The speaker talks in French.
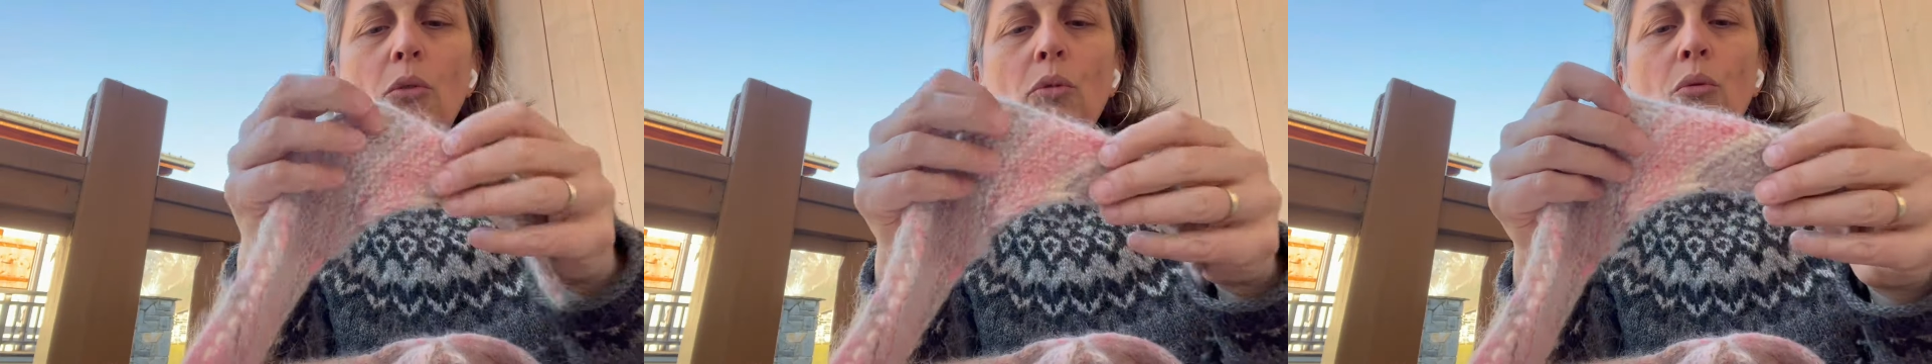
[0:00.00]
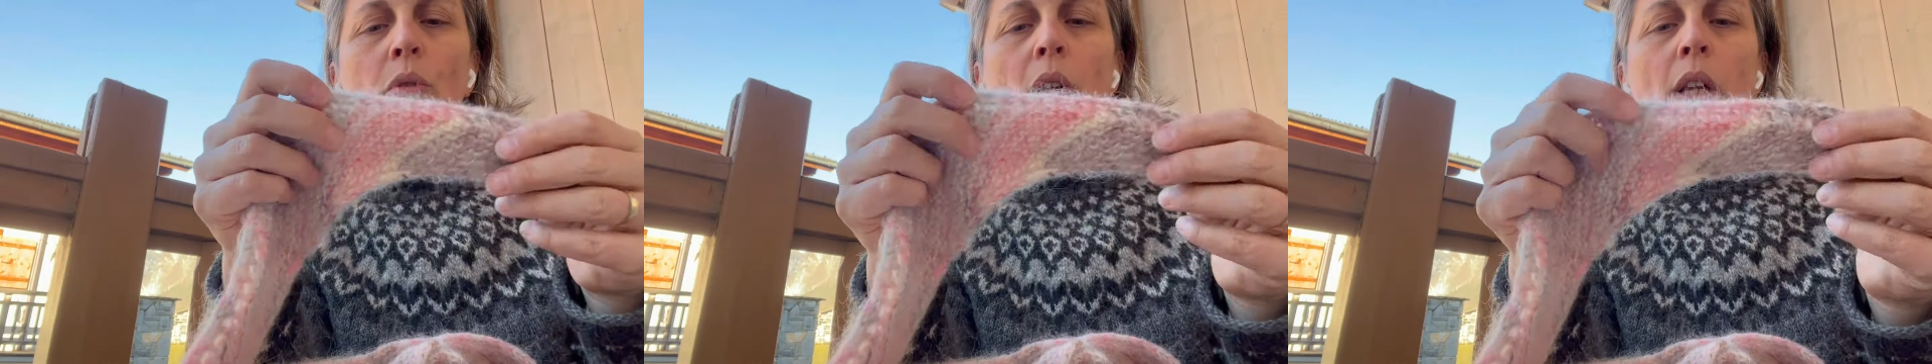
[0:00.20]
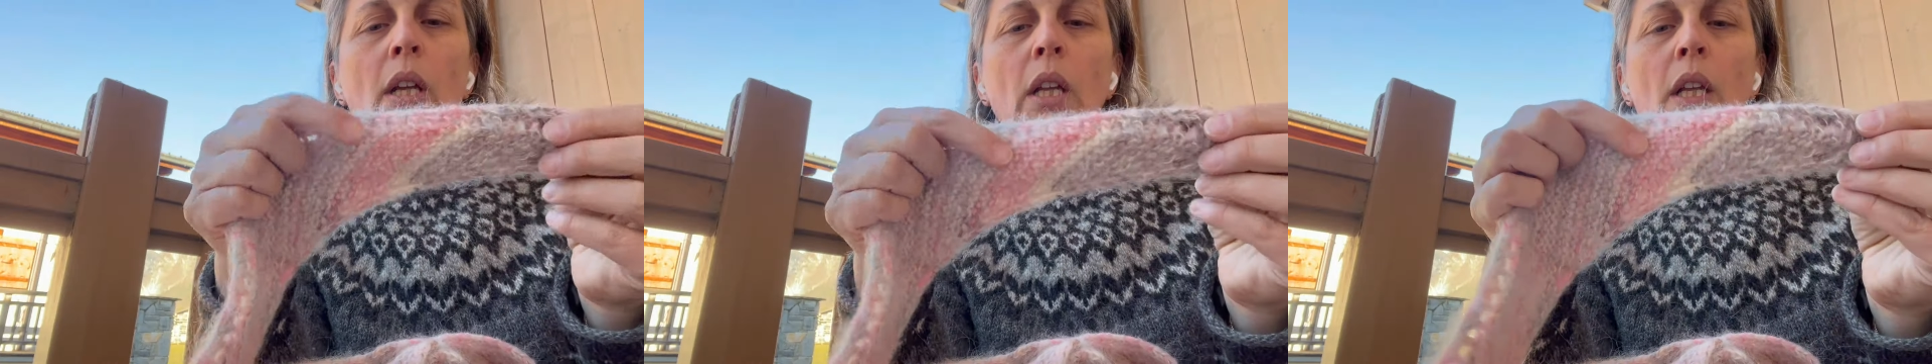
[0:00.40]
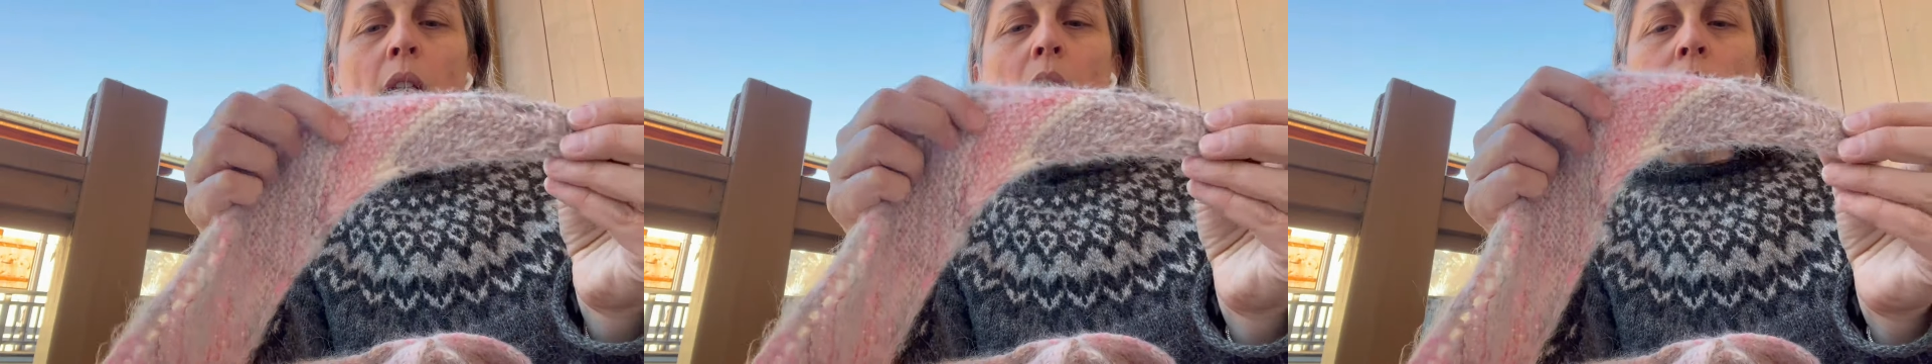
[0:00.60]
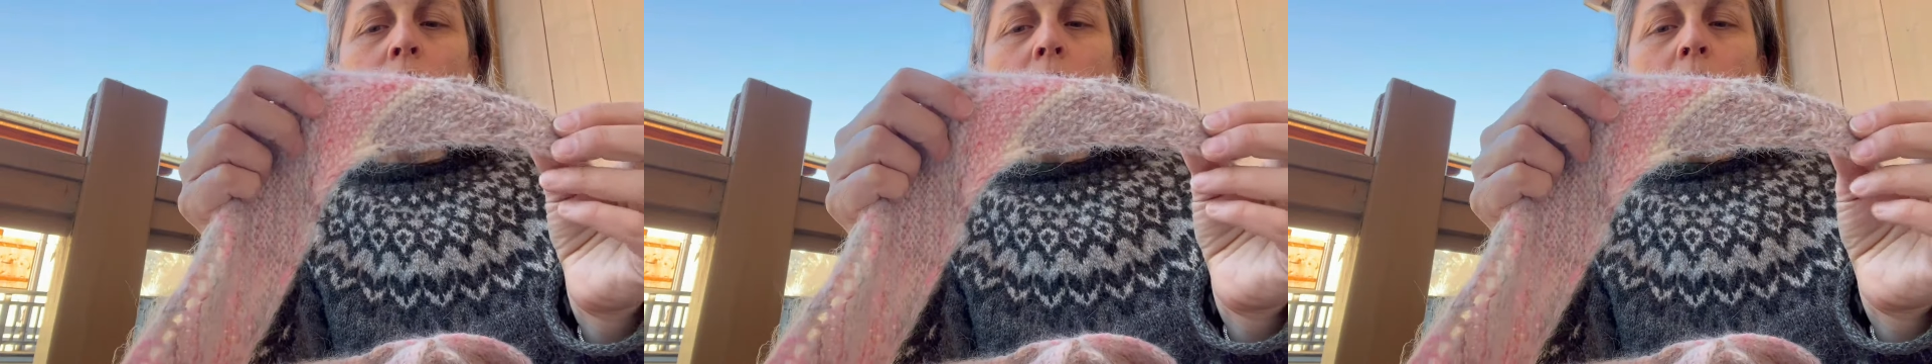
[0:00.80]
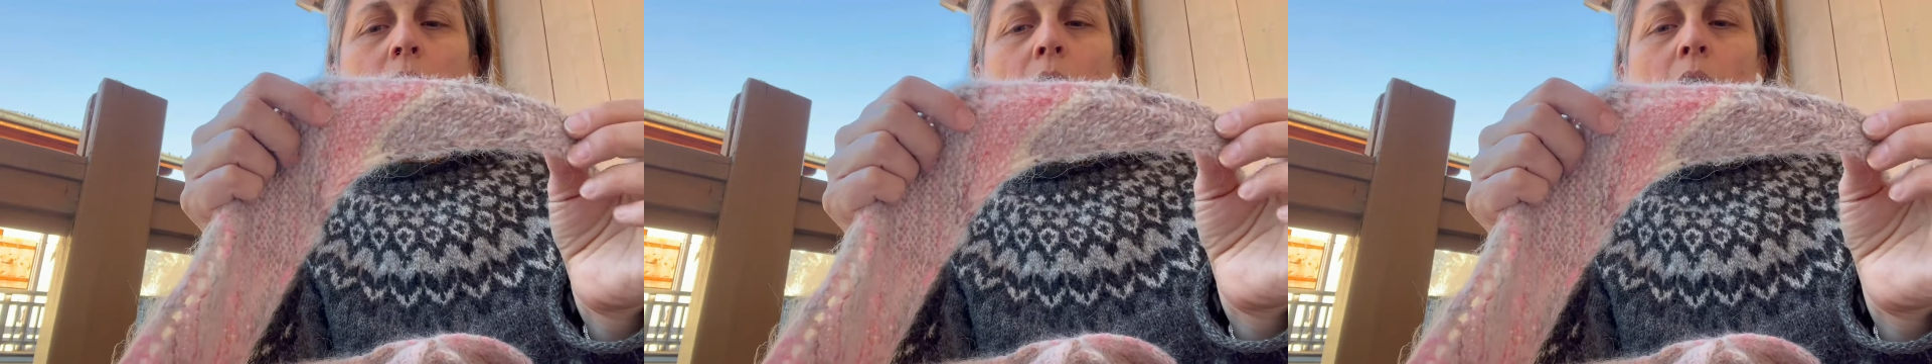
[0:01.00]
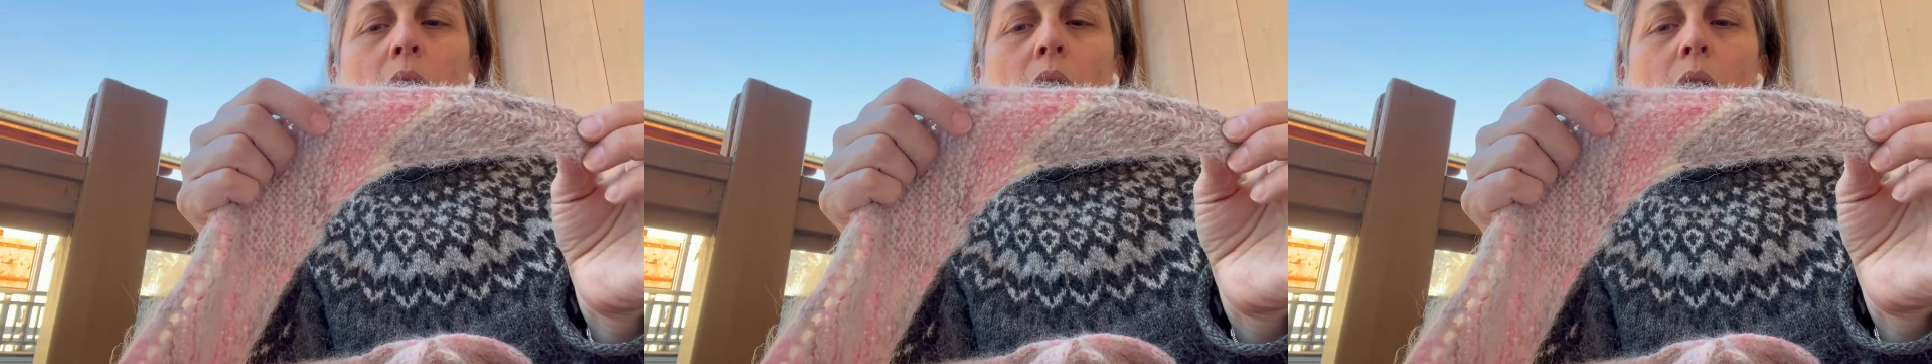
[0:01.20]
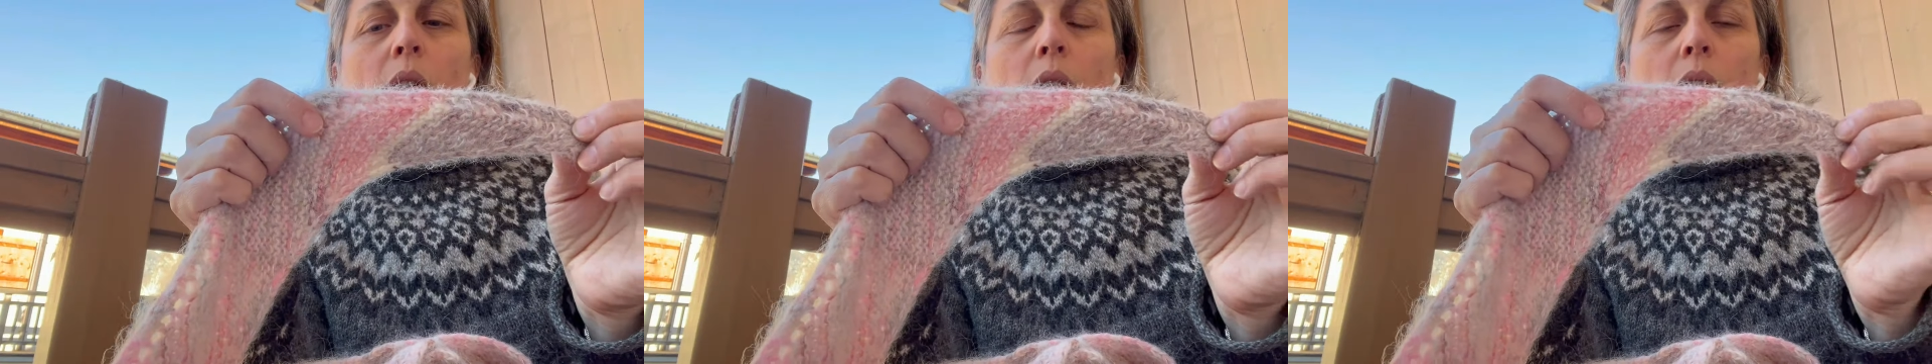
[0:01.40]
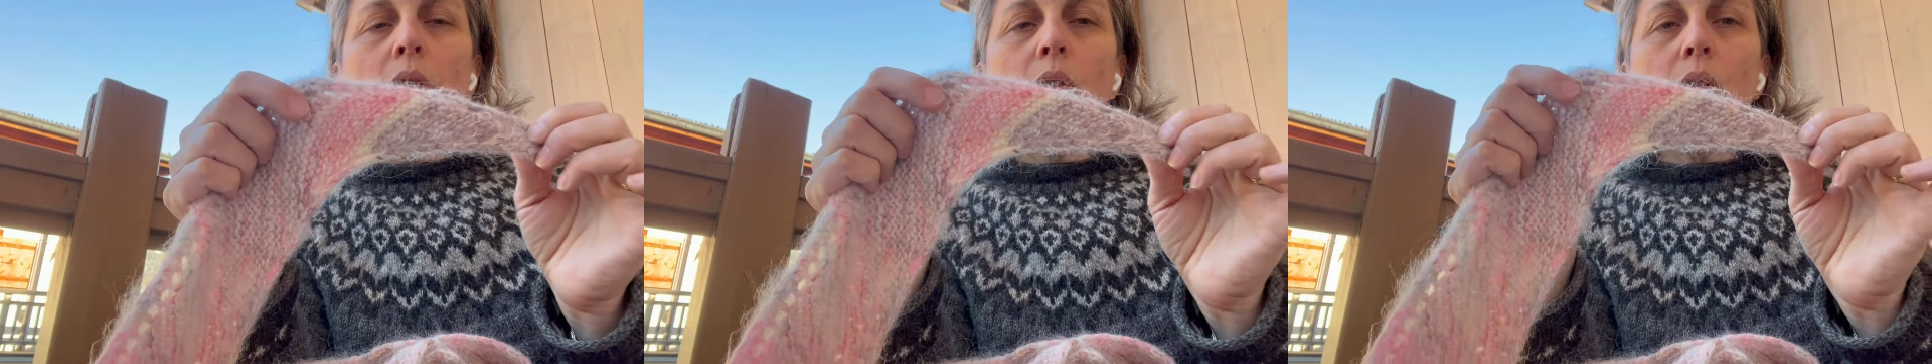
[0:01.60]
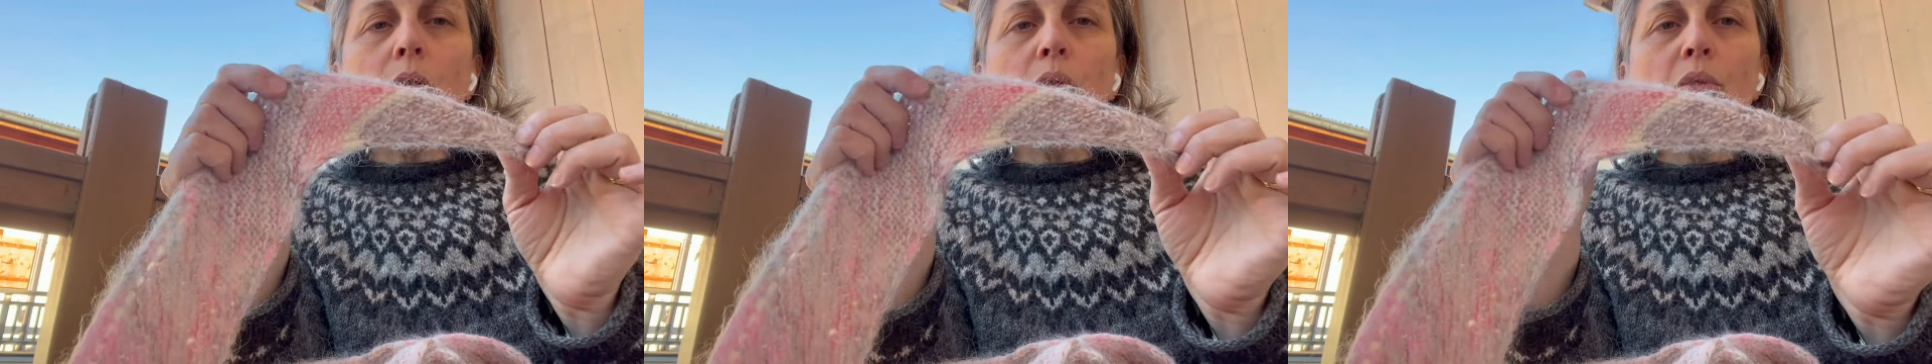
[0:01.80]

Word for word: tout,